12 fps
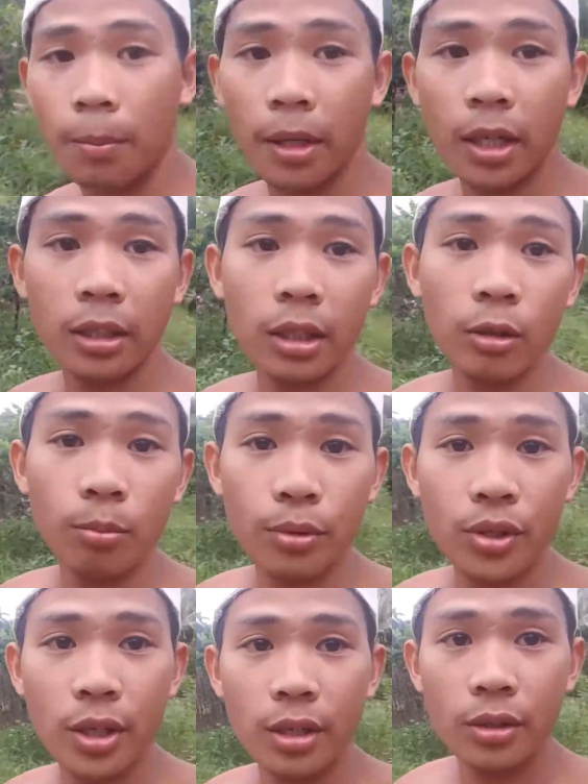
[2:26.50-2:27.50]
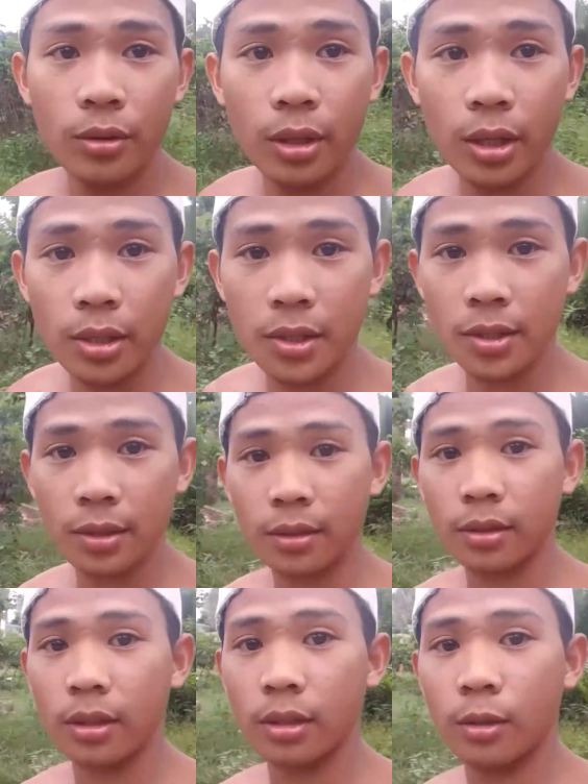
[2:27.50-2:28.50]
papakita ko po sa inyo guys
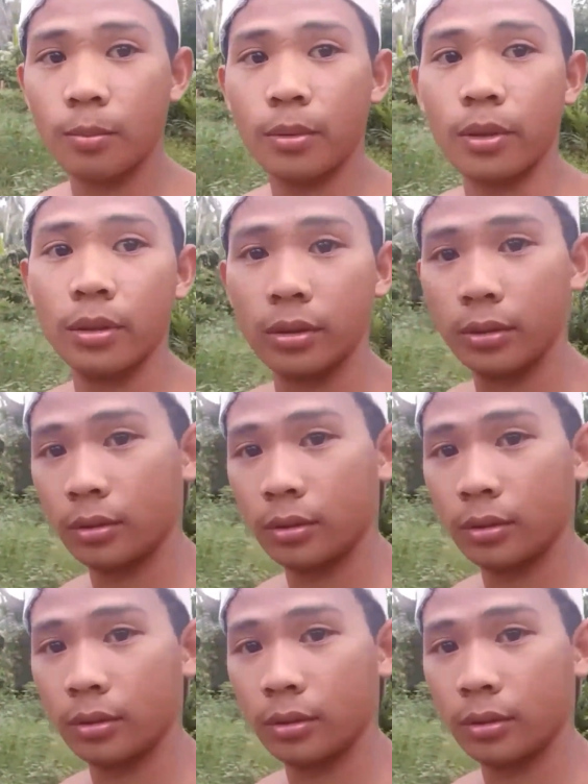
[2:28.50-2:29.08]
ito po